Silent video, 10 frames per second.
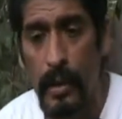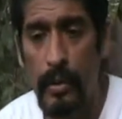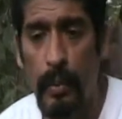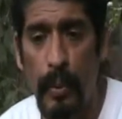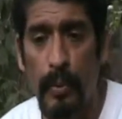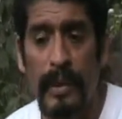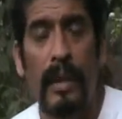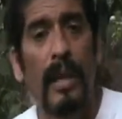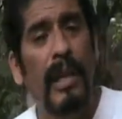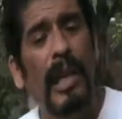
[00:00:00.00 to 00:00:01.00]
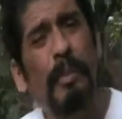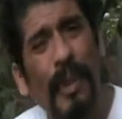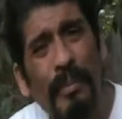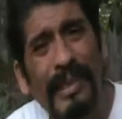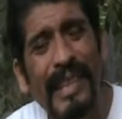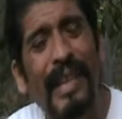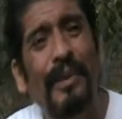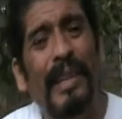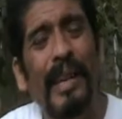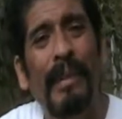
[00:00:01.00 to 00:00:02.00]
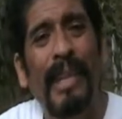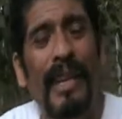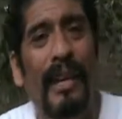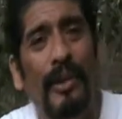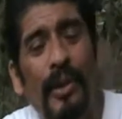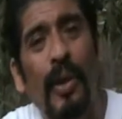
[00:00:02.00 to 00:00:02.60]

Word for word: Y son programas, ¿qué programas y qué ideología manejan?